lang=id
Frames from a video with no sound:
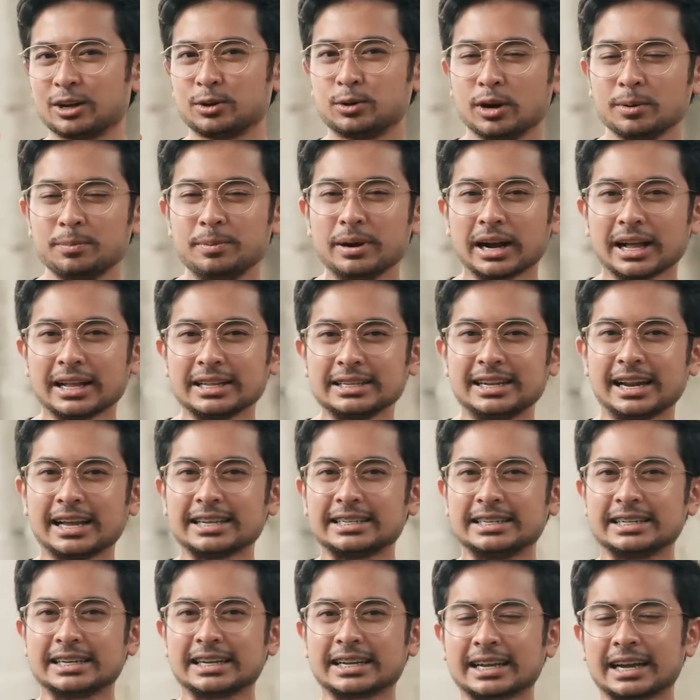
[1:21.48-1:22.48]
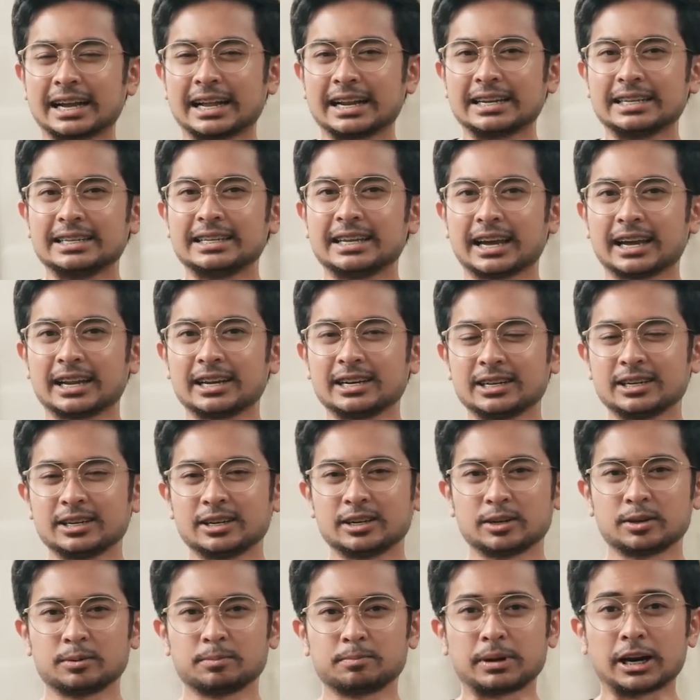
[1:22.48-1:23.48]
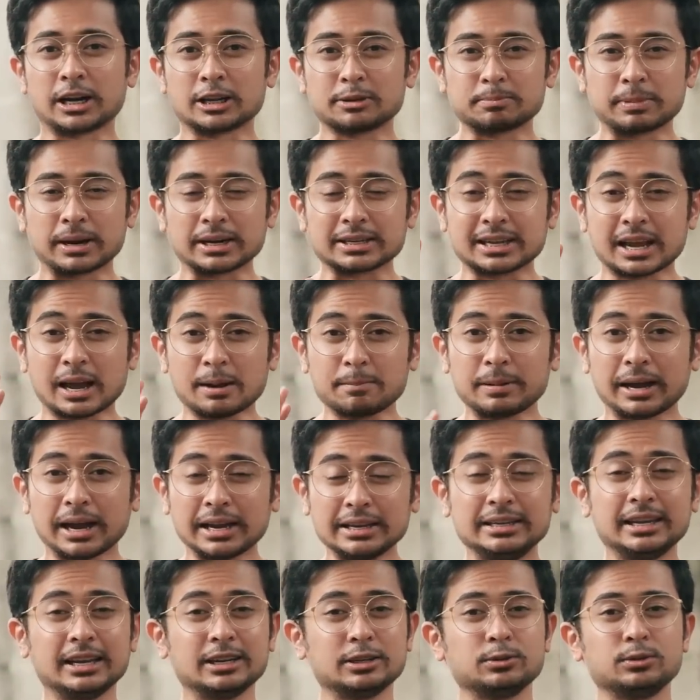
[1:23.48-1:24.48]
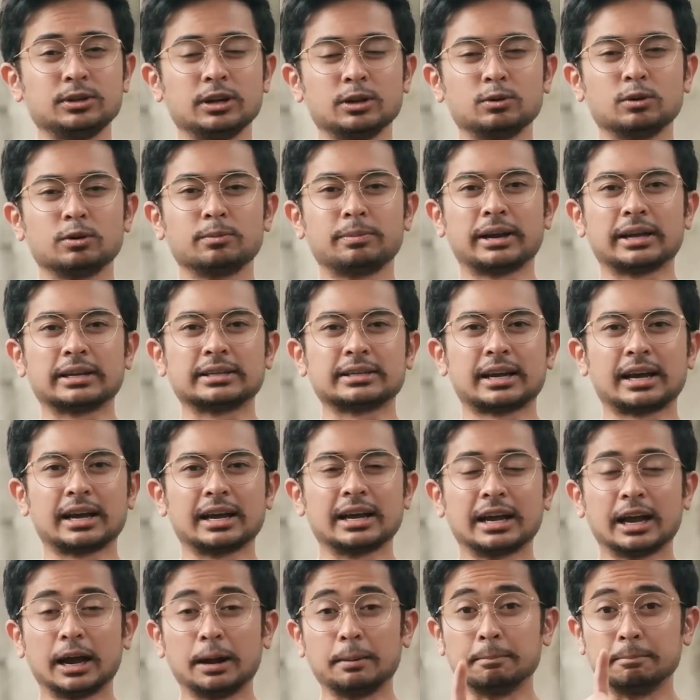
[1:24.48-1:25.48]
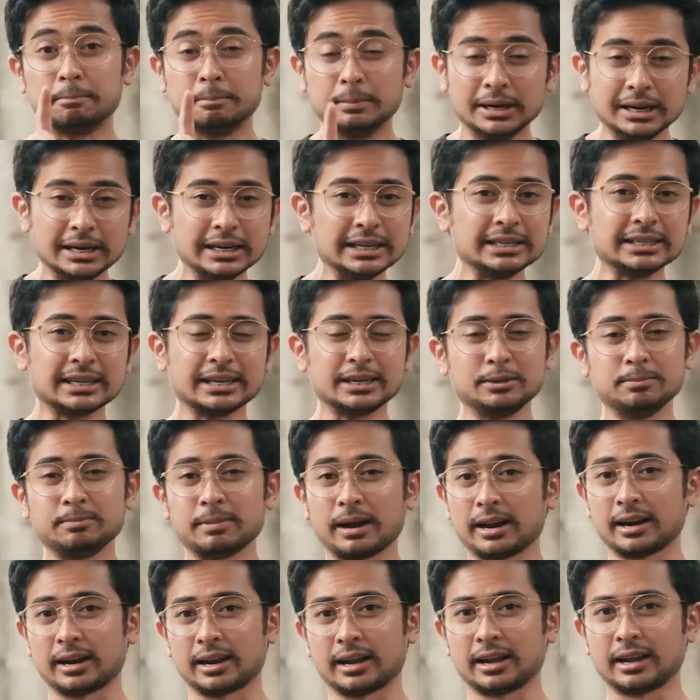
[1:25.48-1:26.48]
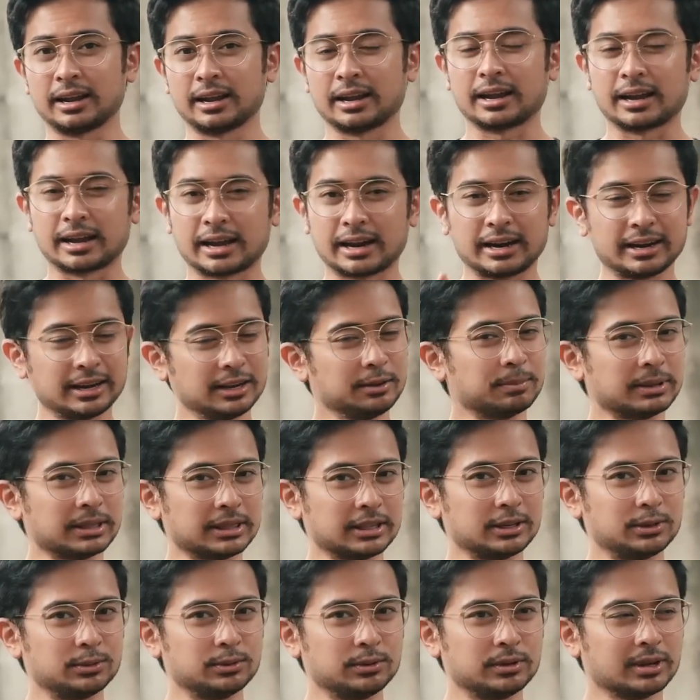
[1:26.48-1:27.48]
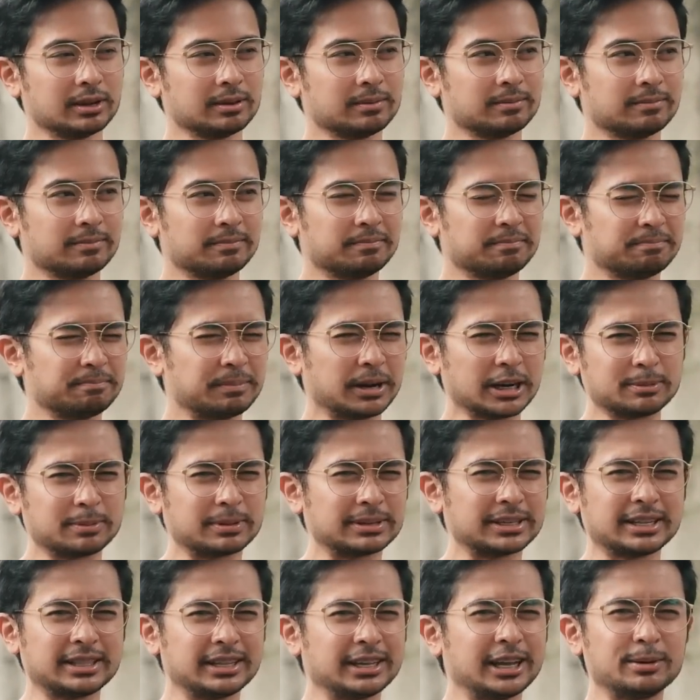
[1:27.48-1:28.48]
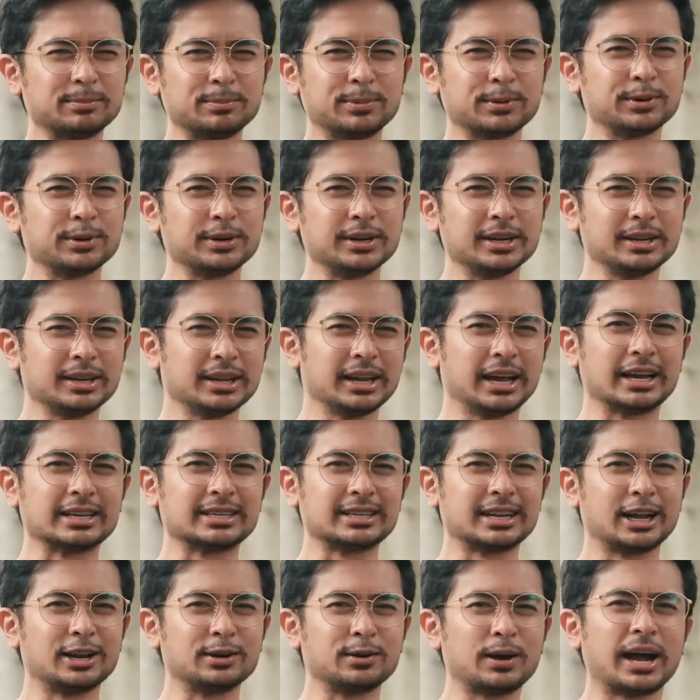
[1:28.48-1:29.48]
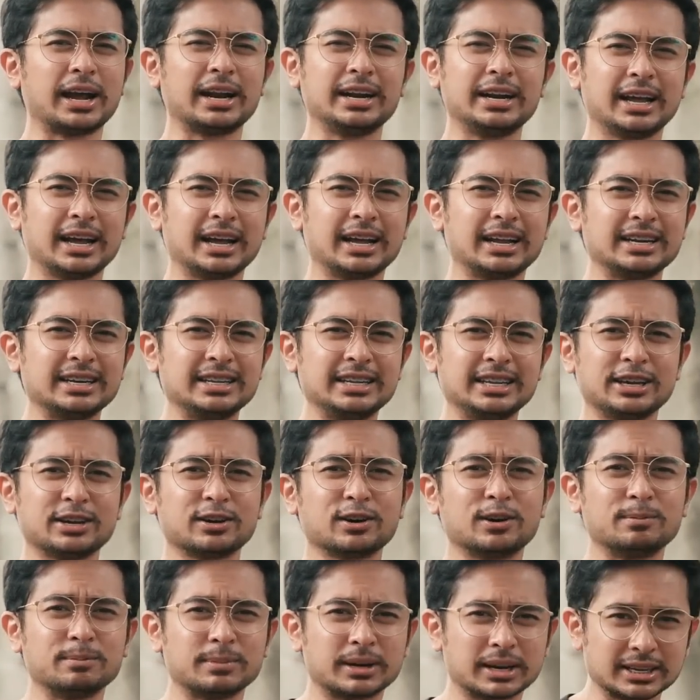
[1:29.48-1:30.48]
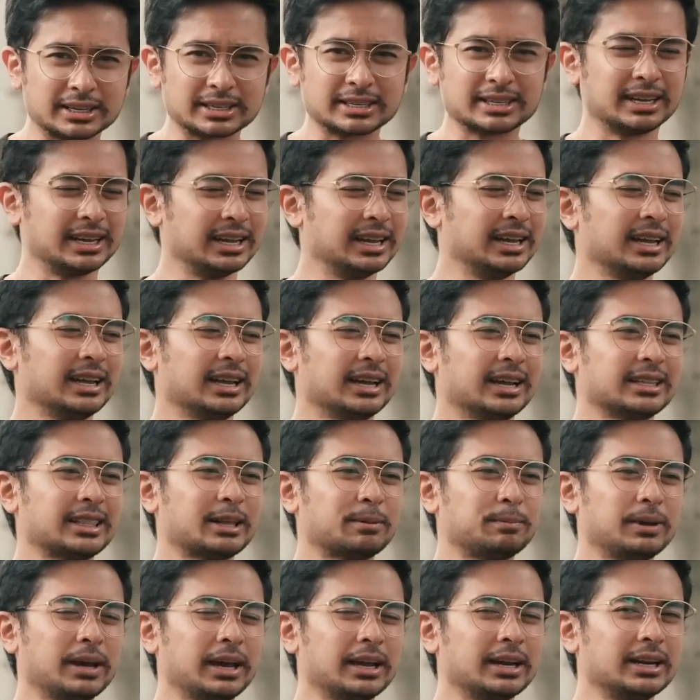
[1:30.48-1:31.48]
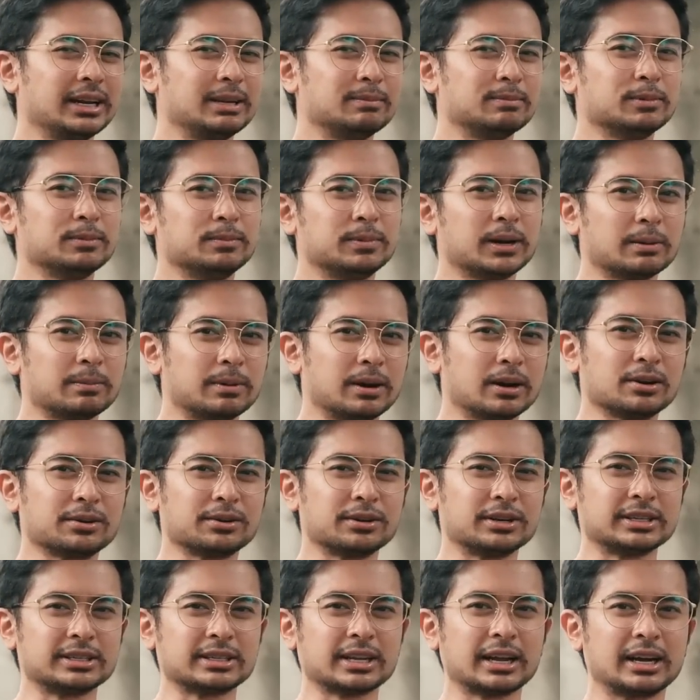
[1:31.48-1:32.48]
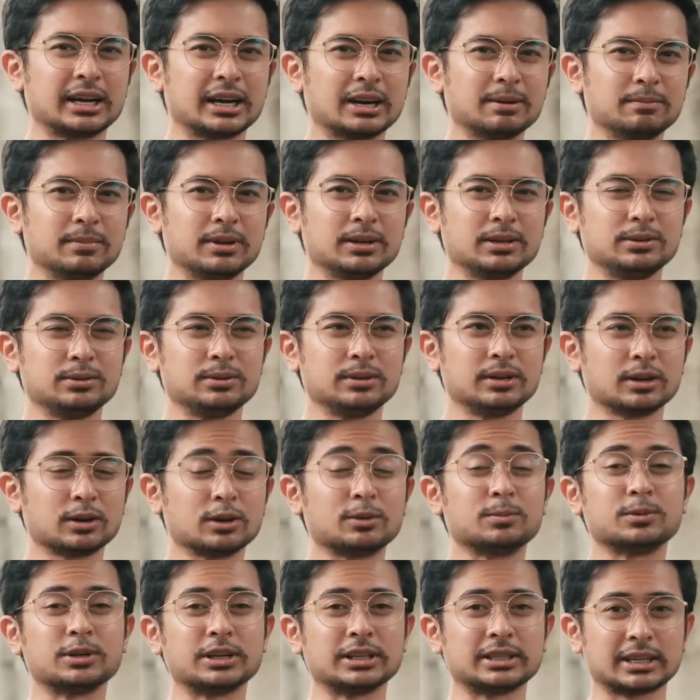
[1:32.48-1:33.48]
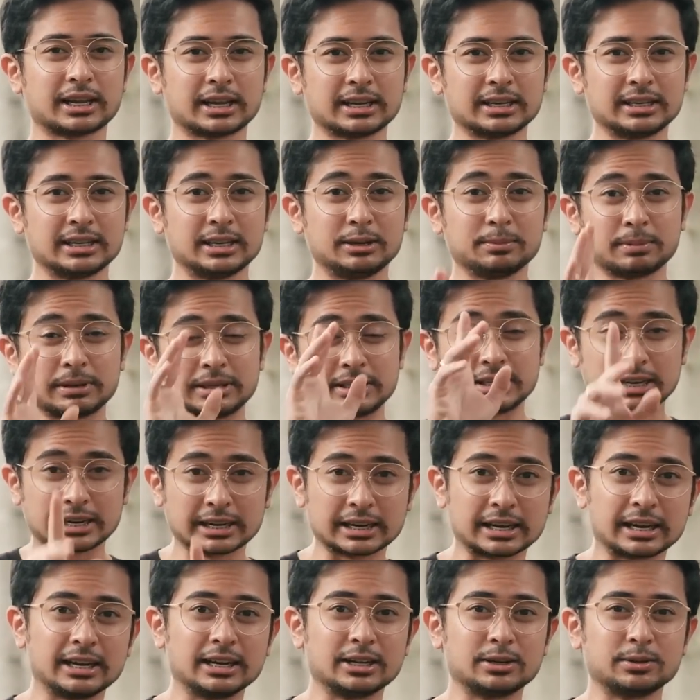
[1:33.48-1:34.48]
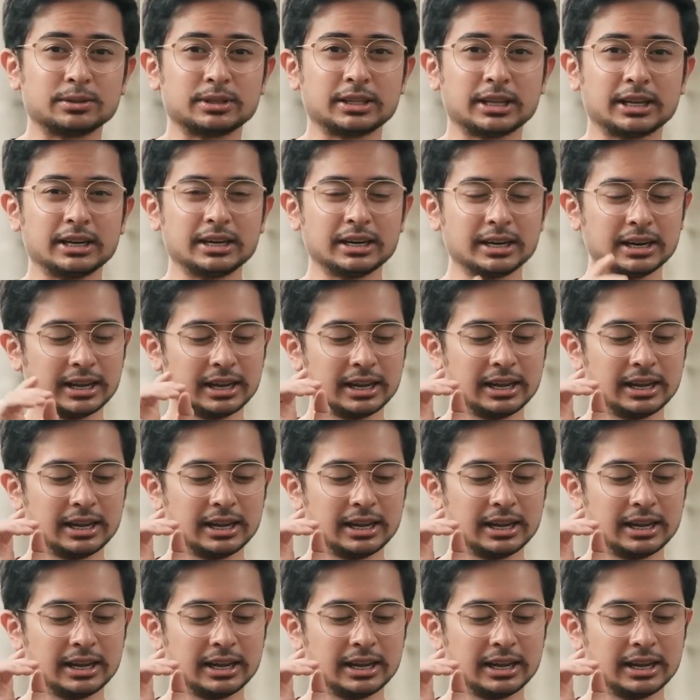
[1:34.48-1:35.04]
Gue bakal jelasin ke kalian parts-parts apa aja yang sudah gue pasang, belinya di mana, karena ini penting juga Pas-pas E30 ini nggak selalu ada di e-commerce uh, tapi ada di beberapa akun Instagram dan juga komunitas. Jadi pastikan kalian ikutin.